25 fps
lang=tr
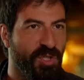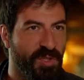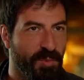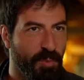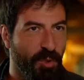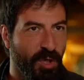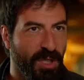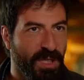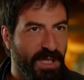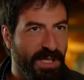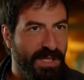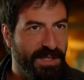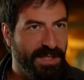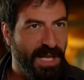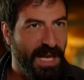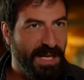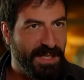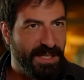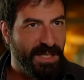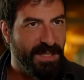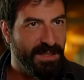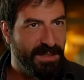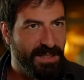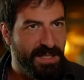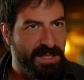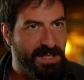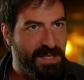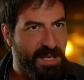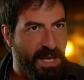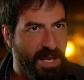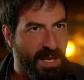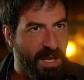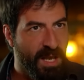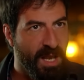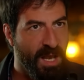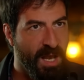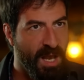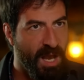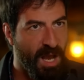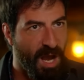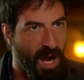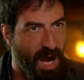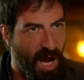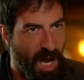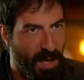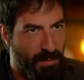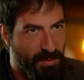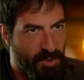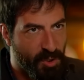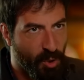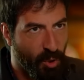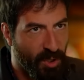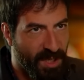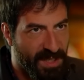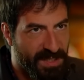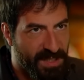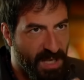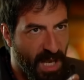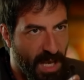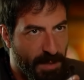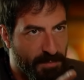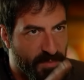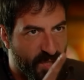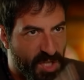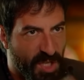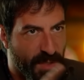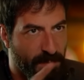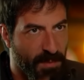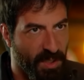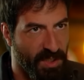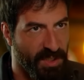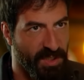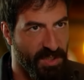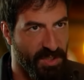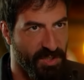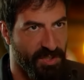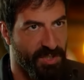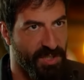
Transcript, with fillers: kız buraları terk ettiyse abisi ona sahip çıkmadığı